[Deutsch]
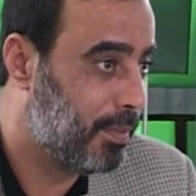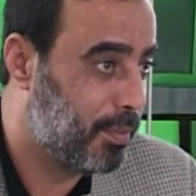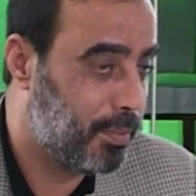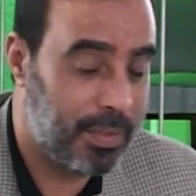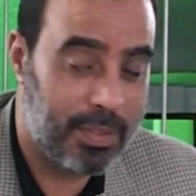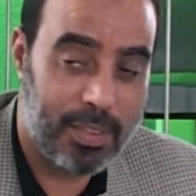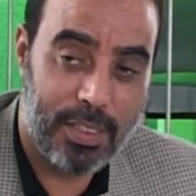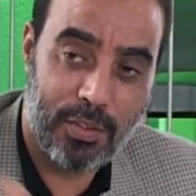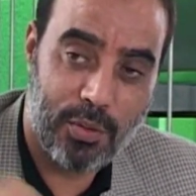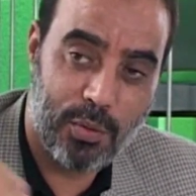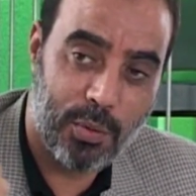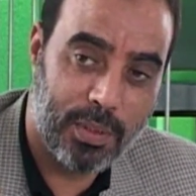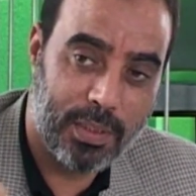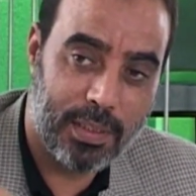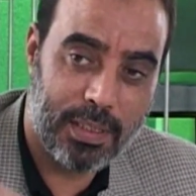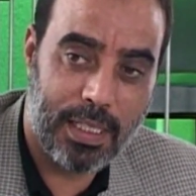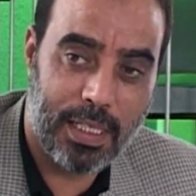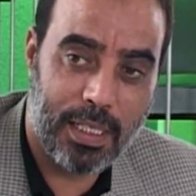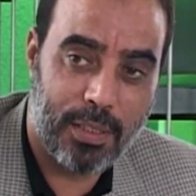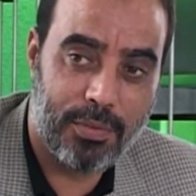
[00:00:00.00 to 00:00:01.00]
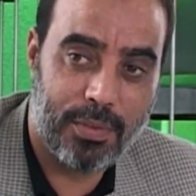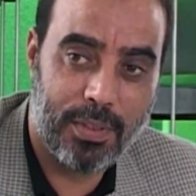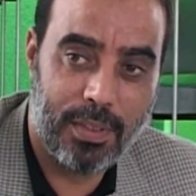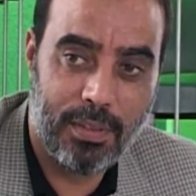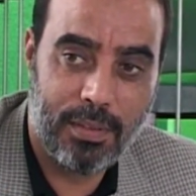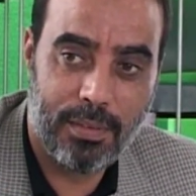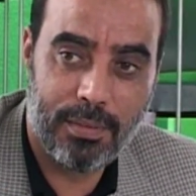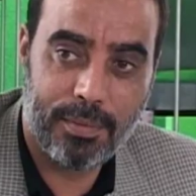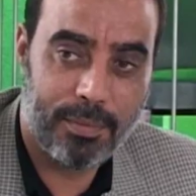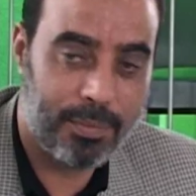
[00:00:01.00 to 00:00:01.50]
Siehst du die Tafel?
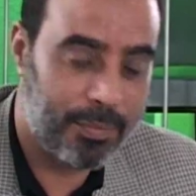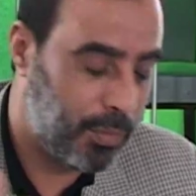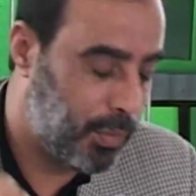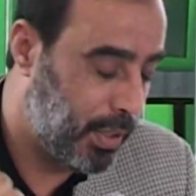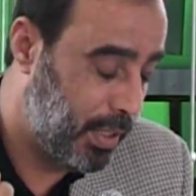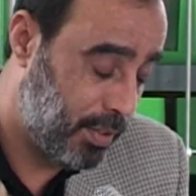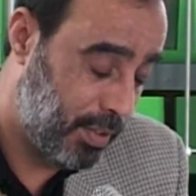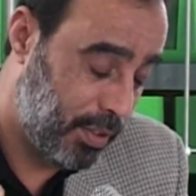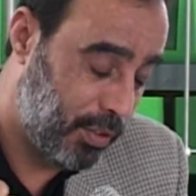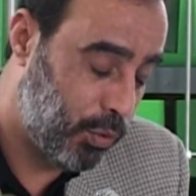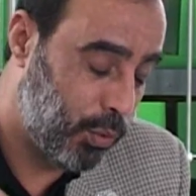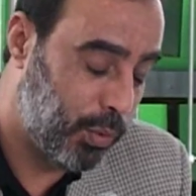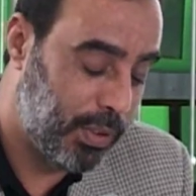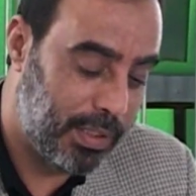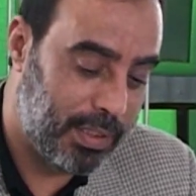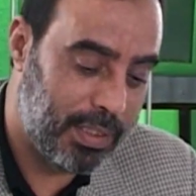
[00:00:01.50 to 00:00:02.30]
Oder siehst du die